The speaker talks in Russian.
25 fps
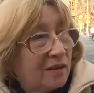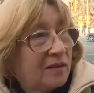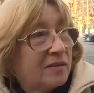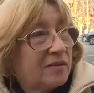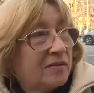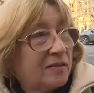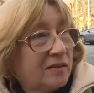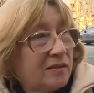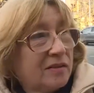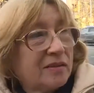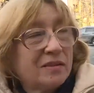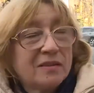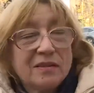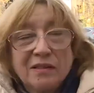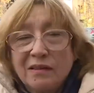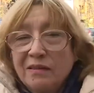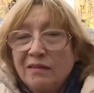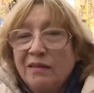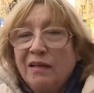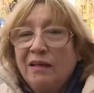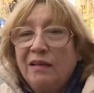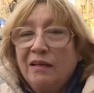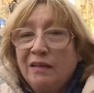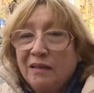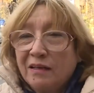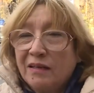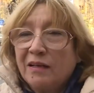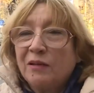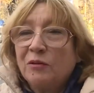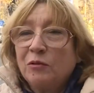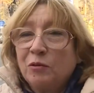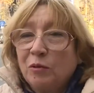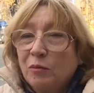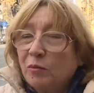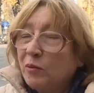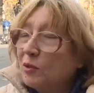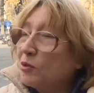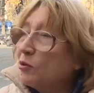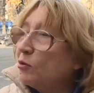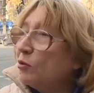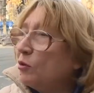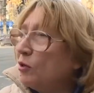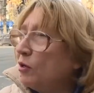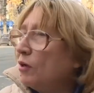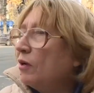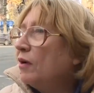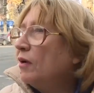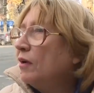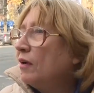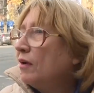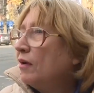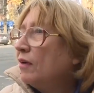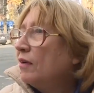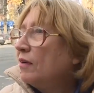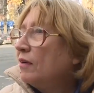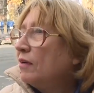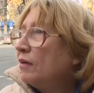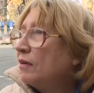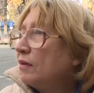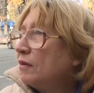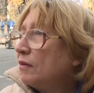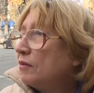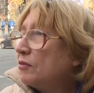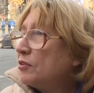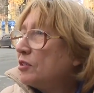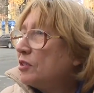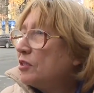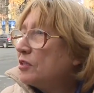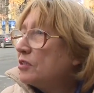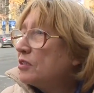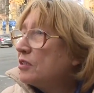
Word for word: Извините, загнали экономику. Все